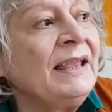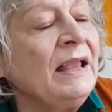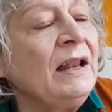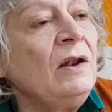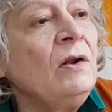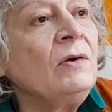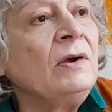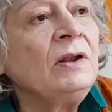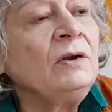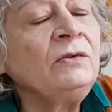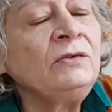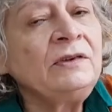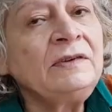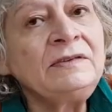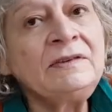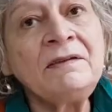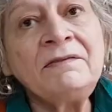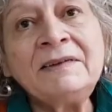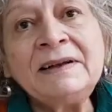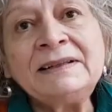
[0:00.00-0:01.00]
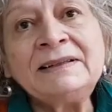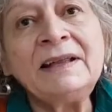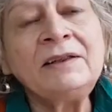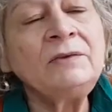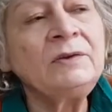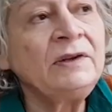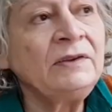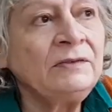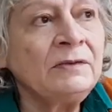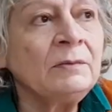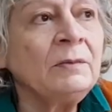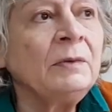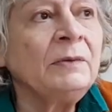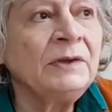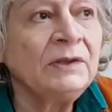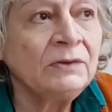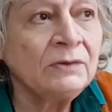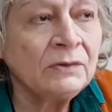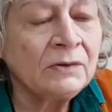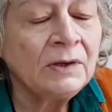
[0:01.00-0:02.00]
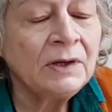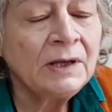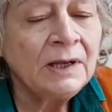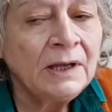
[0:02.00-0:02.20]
que es lo que nos está faltando en este momento.